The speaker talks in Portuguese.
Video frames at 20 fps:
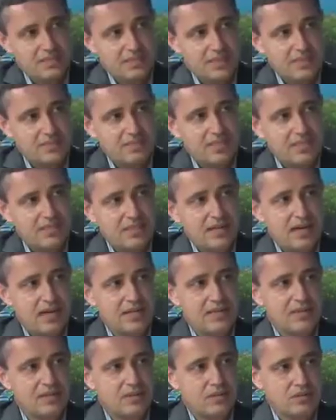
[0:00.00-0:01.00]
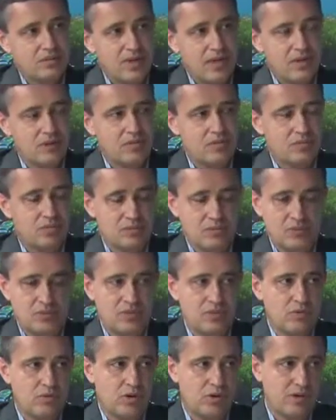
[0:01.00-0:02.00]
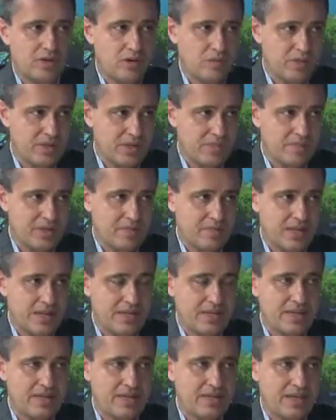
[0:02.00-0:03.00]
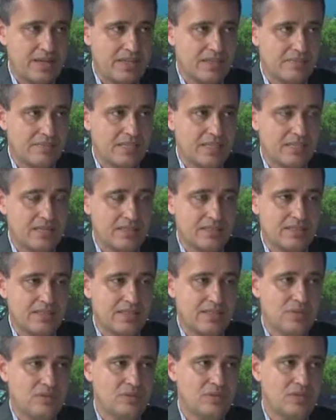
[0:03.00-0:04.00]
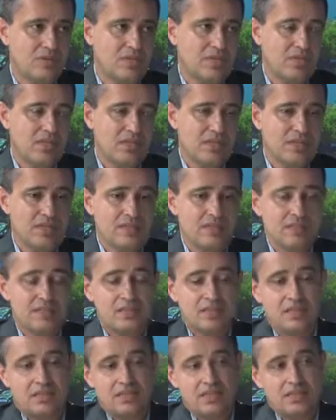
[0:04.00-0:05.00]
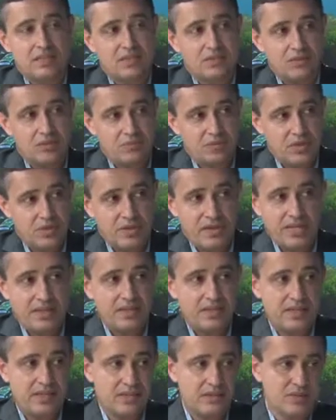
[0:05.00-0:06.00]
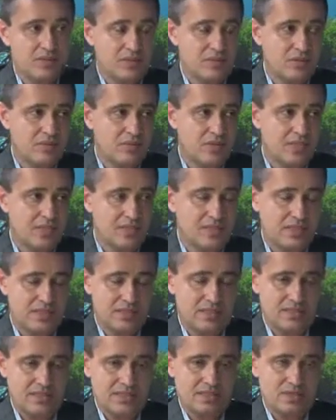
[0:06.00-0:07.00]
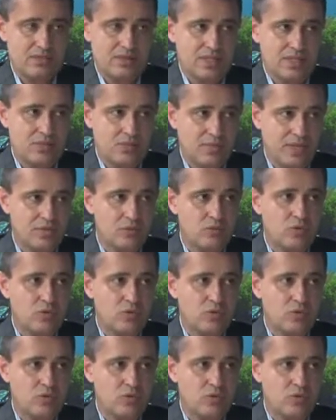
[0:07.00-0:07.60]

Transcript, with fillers: se alimentarem, não, há como, não tem um local para preparar a alimentação, eles têm que dormir ao relento. Então, essa é a situação mais